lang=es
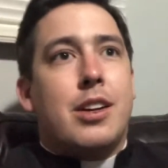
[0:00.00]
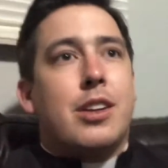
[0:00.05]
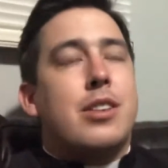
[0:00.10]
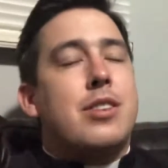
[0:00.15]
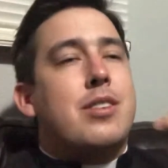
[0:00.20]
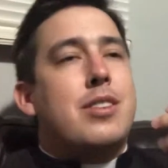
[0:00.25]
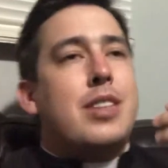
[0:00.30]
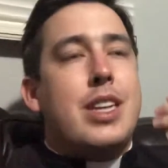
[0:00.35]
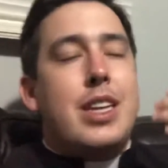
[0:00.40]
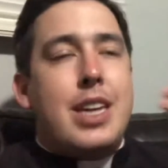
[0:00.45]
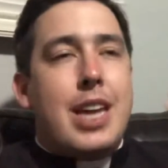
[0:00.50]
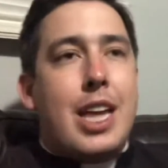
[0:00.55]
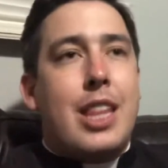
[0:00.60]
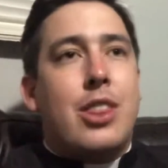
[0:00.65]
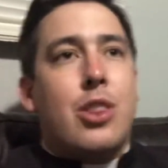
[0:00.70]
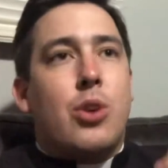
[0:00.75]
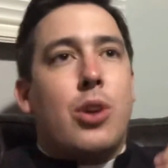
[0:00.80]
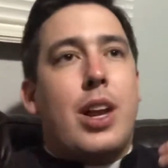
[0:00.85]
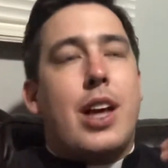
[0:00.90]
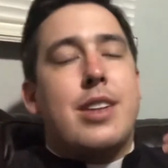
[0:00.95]

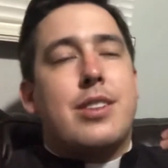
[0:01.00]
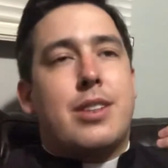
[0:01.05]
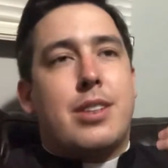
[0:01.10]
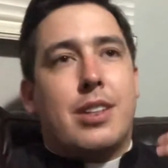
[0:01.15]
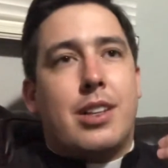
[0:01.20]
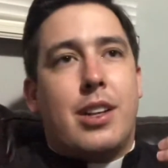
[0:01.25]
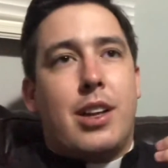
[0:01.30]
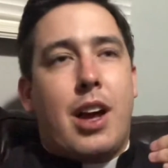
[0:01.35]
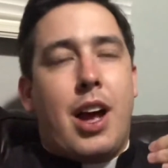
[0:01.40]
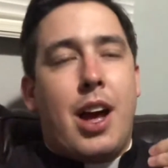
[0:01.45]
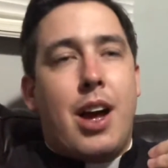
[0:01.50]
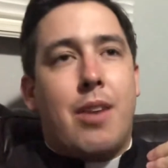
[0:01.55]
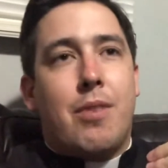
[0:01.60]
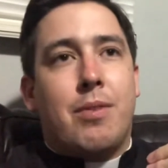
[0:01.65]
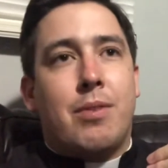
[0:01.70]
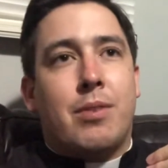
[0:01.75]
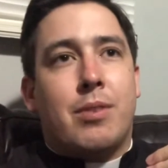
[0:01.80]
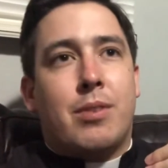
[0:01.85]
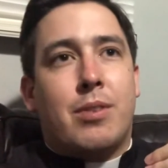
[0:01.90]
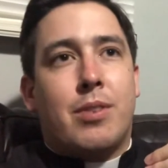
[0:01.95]
siguiendo las,
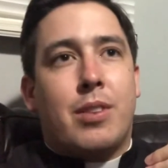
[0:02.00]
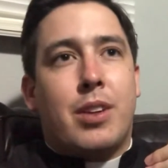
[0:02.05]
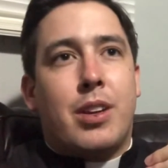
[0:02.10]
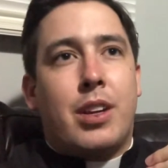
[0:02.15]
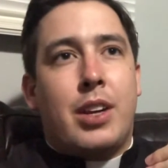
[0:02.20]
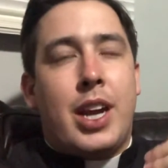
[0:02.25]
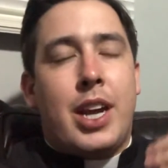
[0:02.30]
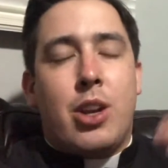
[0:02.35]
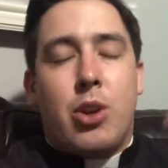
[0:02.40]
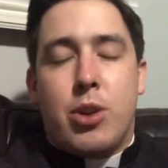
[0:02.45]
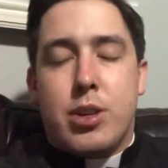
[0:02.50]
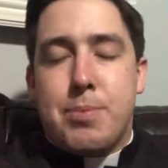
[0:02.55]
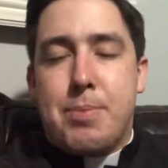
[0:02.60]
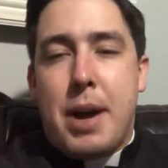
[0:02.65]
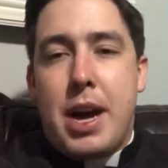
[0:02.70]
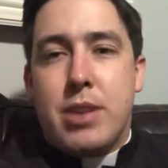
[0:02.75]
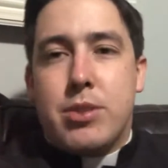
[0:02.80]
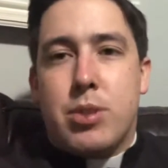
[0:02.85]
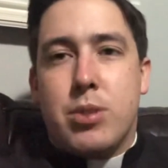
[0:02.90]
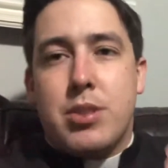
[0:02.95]
en los
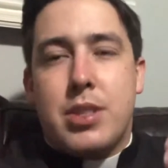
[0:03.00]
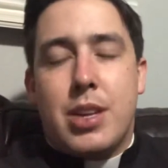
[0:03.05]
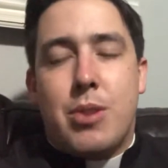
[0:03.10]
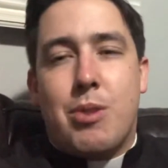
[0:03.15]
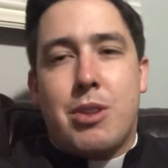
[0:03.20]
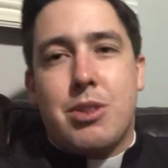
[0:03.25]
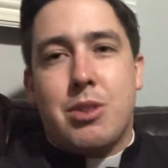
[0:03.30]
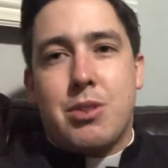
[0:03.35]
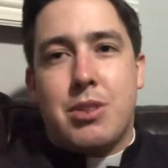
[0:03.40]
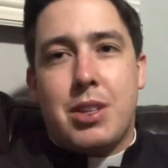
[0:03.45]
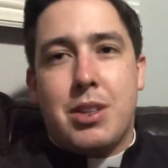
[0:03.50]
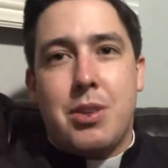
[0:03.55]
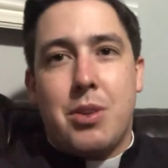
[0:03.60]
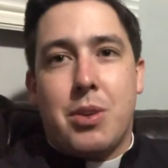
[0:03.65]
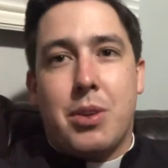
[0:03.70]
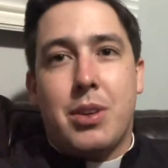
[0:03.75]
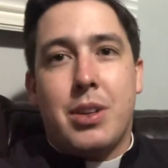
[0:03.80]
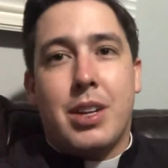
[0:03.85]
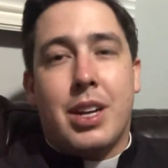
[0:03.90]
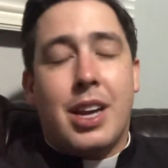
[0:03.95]
pasos de nuestro
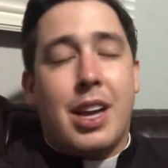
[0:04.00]
Señor.